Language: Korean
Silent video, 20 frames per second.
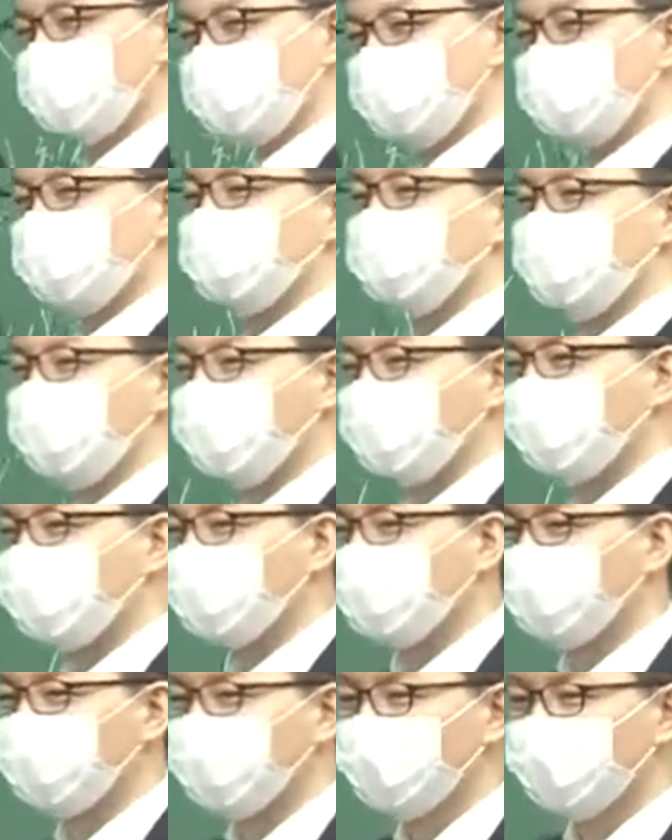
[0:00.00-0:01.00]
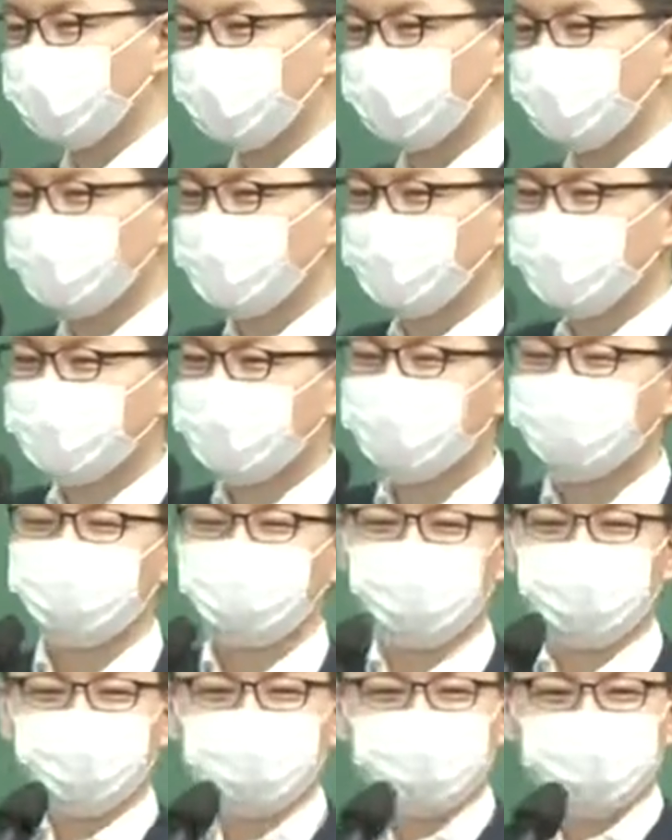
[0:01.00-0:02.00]
리더십 나오고 뭐
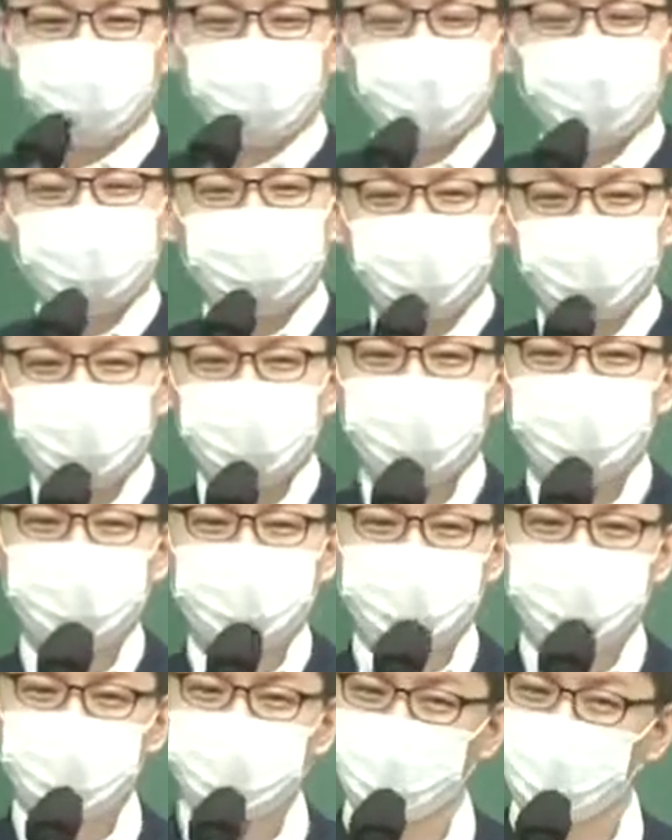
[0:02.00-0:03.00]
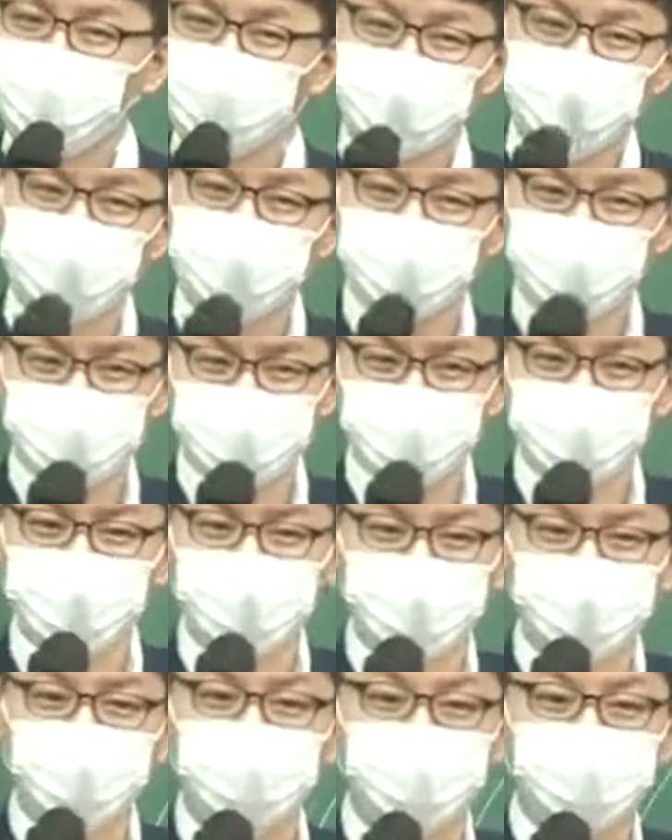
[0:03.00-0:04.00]
각종 뭐 상황 적합적 리더십 복잡한 리더십 쭉
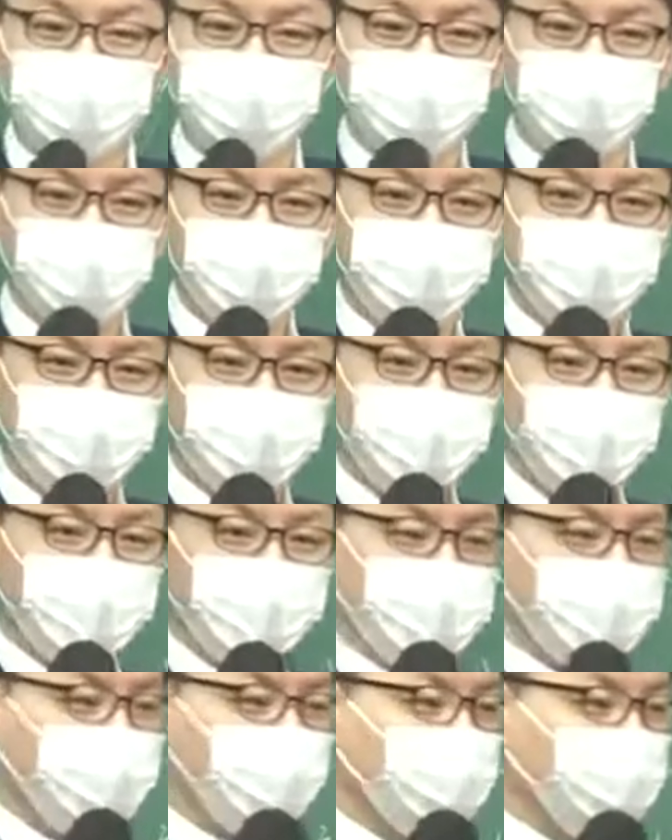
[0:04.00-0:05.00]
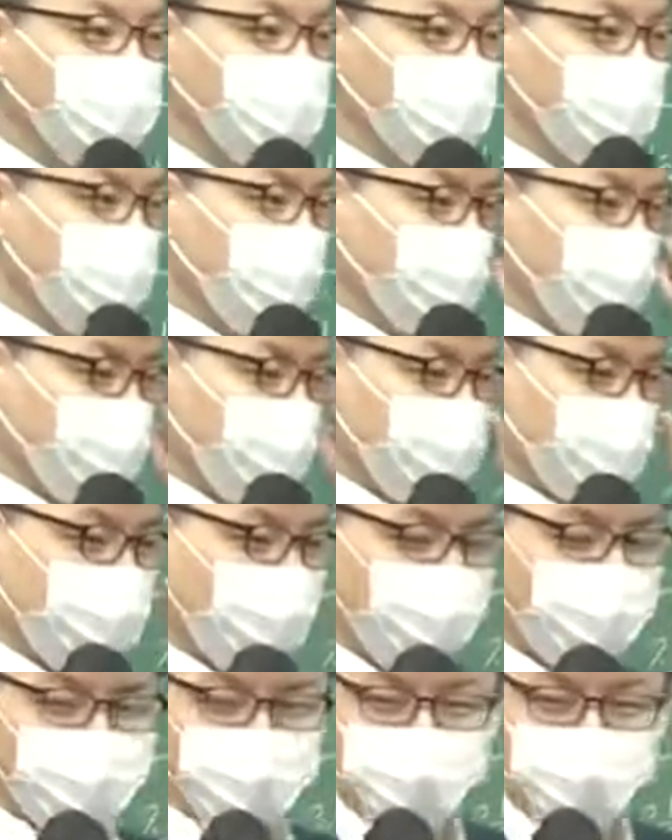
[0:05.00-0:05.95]
나오잖아요. 결국 최종